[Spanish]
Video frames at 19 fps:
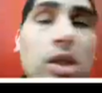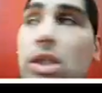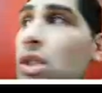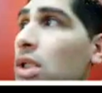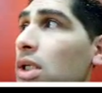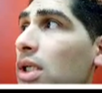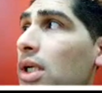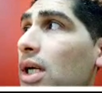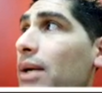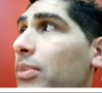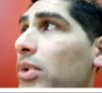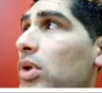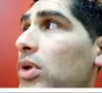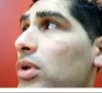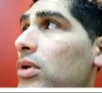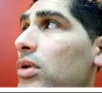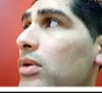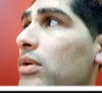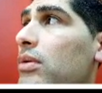Japo.
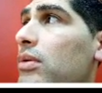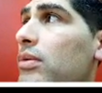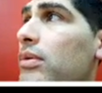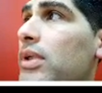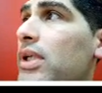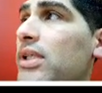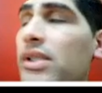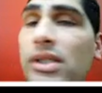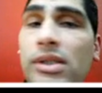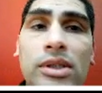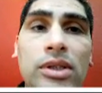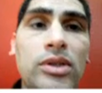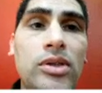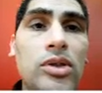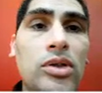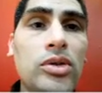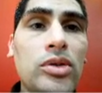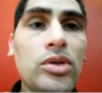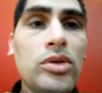Necesito
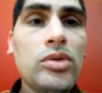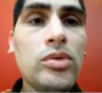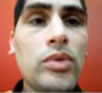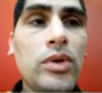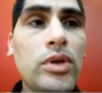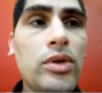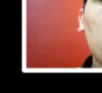otro jugador